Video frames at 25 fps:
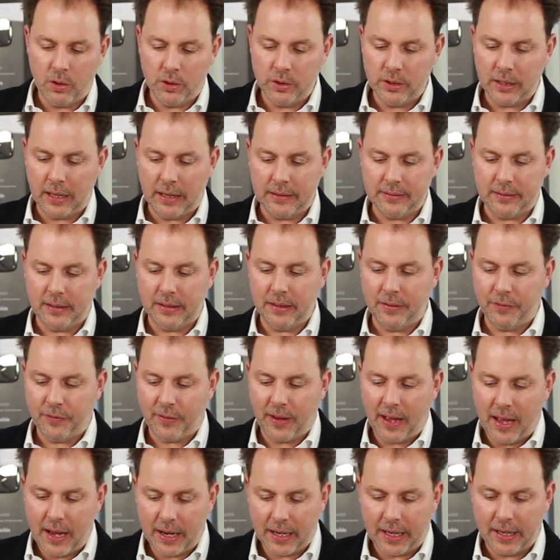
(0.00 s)
Und da ist dann die
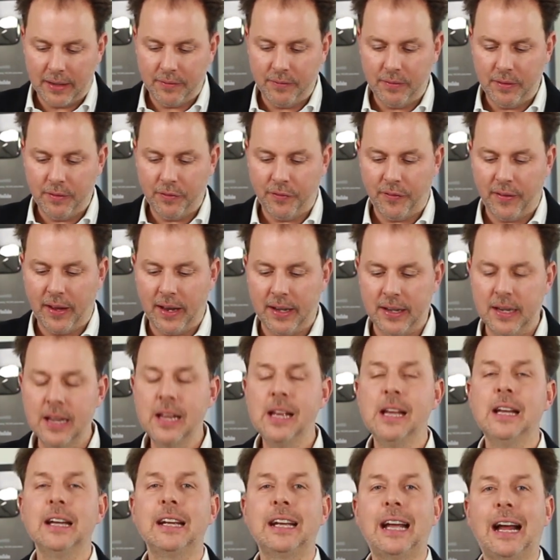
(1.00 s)
Frage, inwiefern
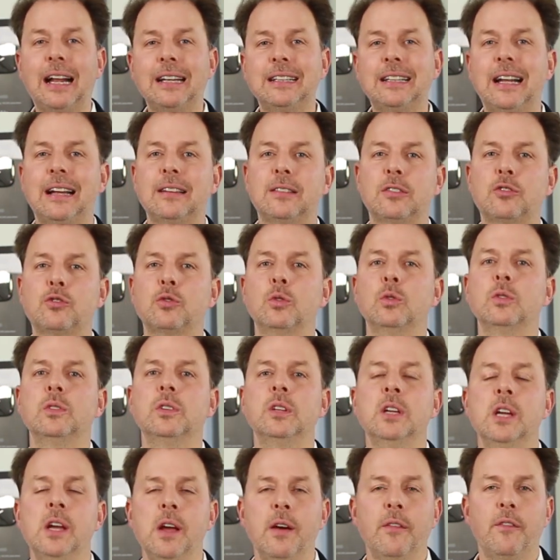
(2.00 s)
kann das
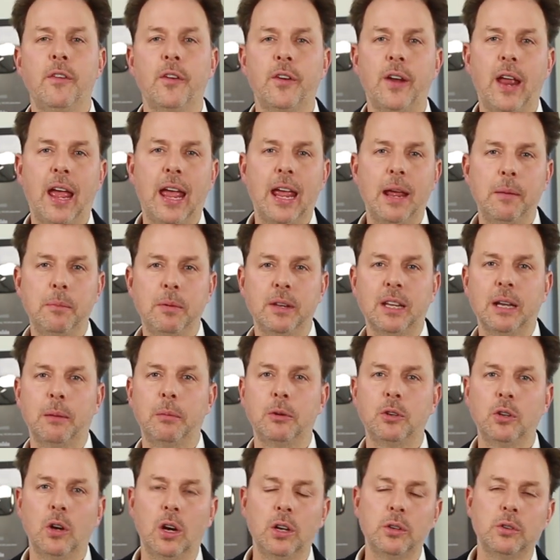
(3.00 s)
schon von erheblicher
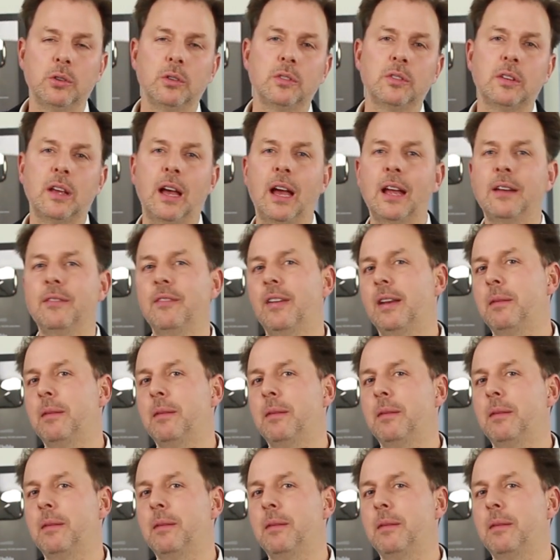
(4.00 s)
Bedeutung sein?